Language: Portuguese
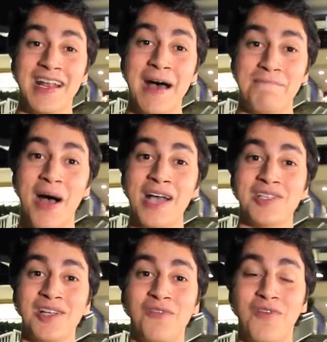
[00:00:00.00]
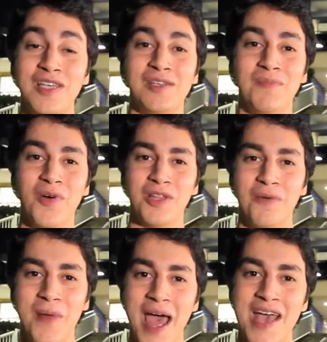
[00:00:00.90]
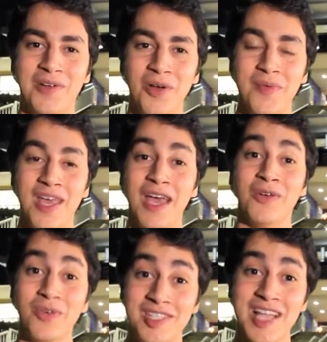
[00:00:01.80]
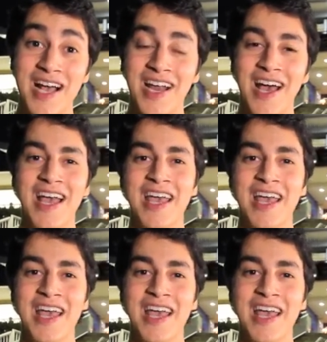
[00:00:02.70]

na página do Facebook do Praia Clube, no Instagram